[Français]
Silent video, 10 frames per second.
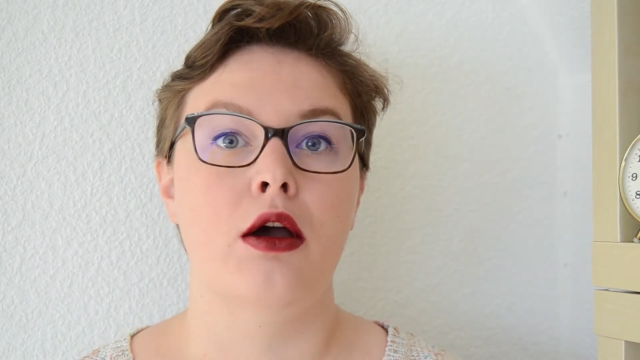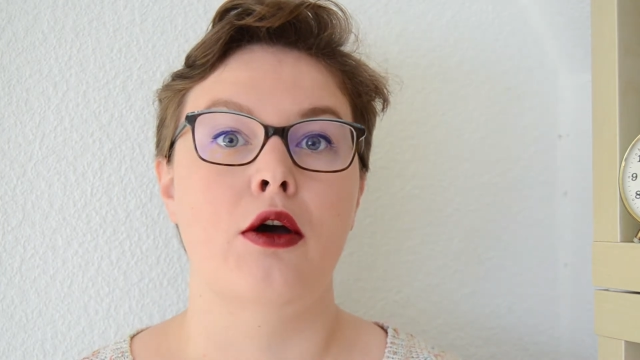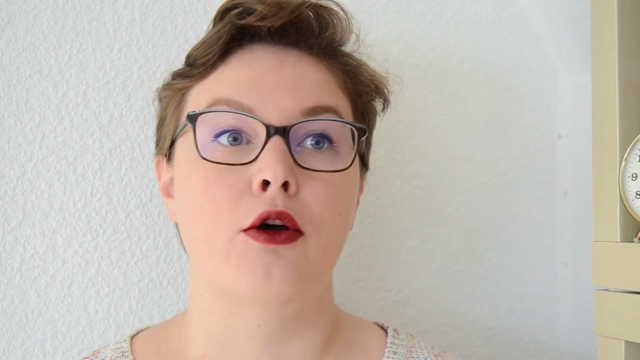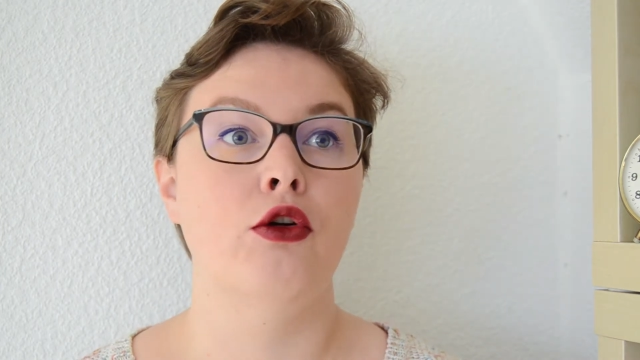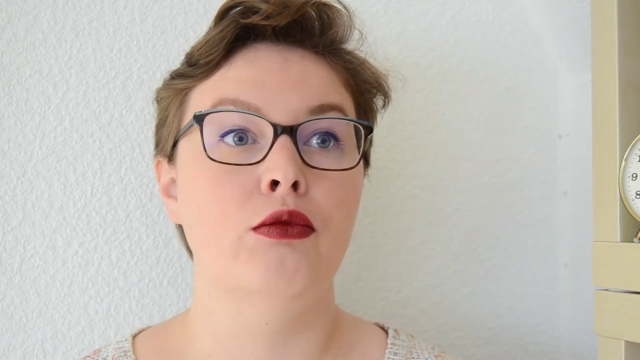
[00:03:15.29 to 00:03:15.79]

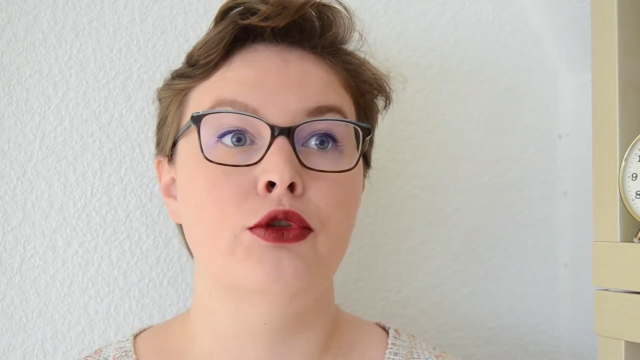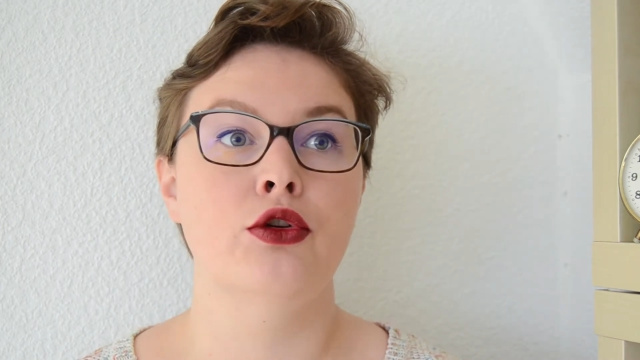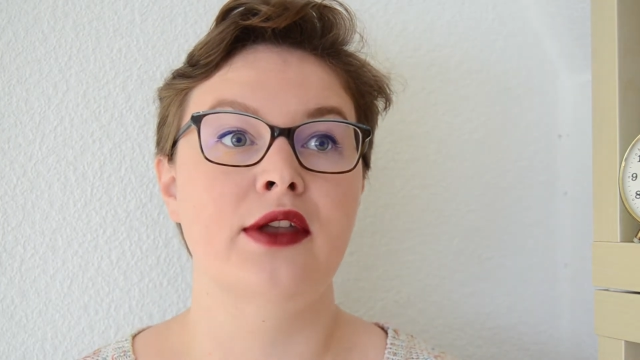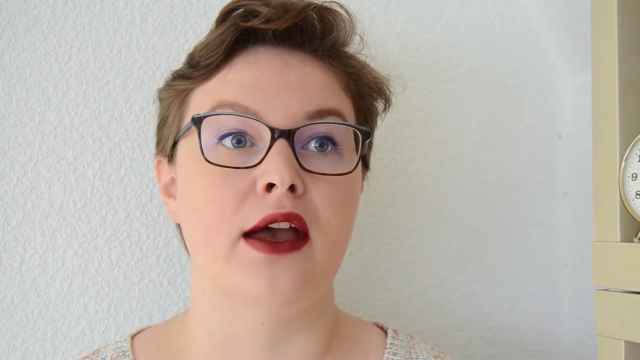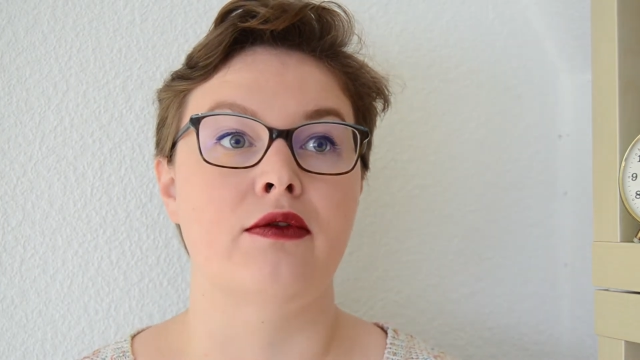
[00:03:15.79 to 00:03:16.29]
Euh, au
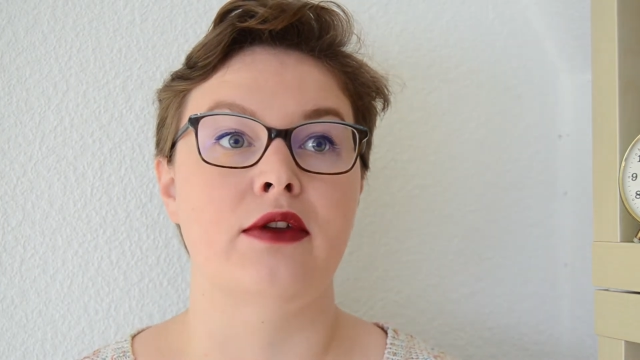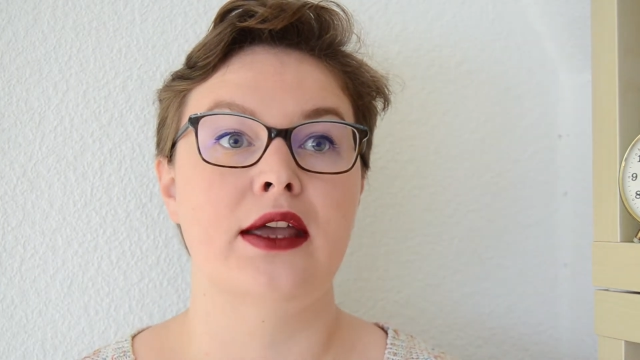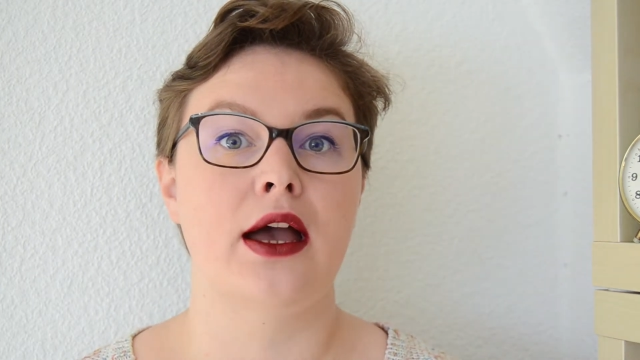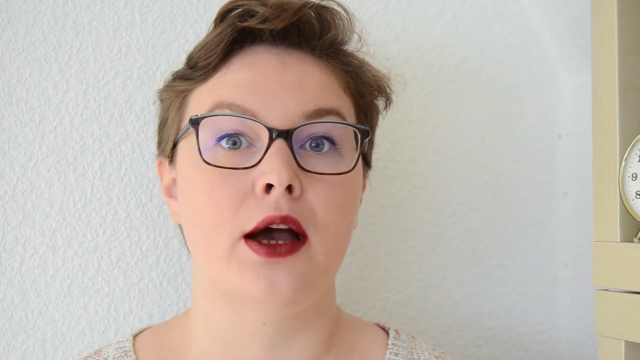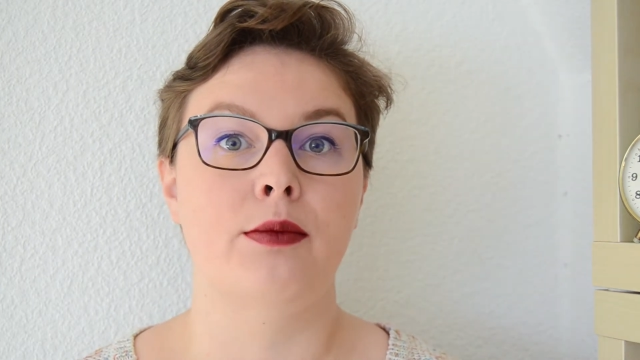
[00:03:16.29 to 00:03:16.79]
mieux, il y
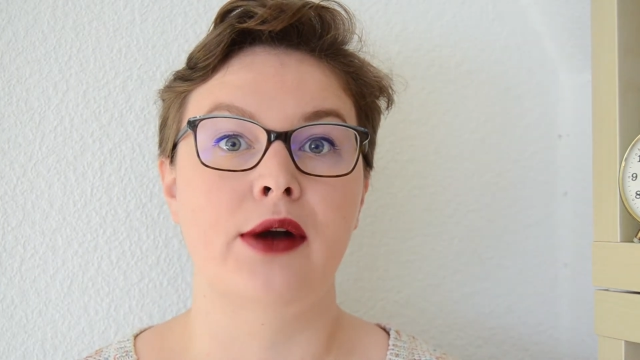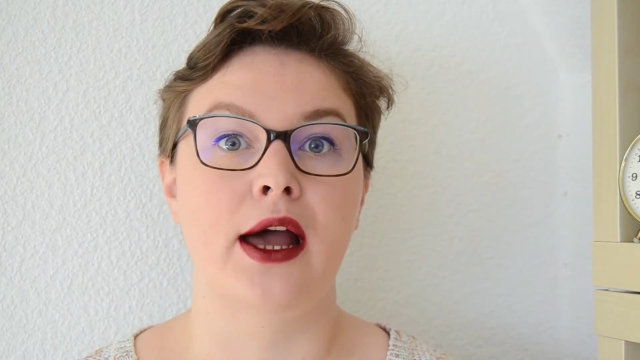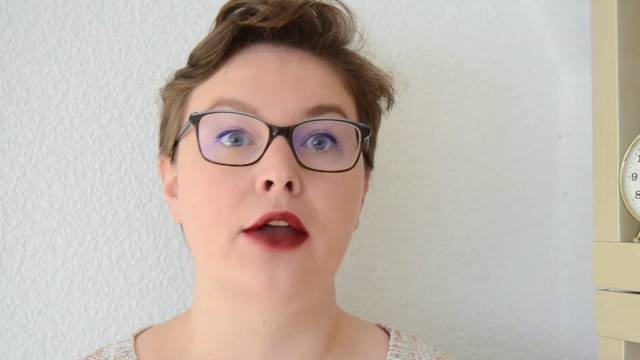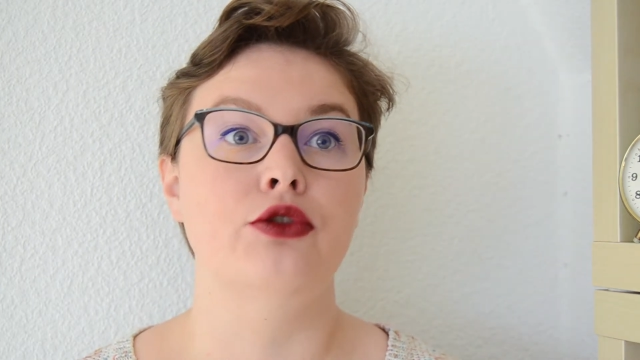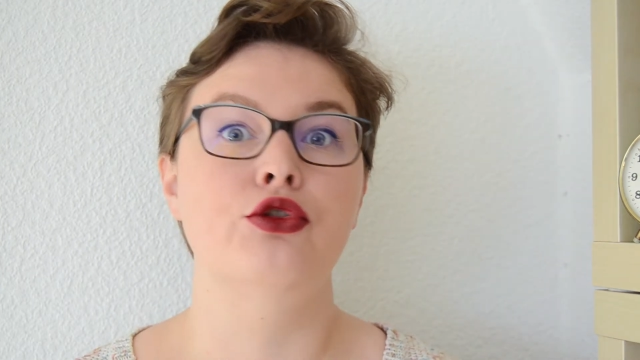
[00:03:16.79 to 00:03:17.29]
avait un plat,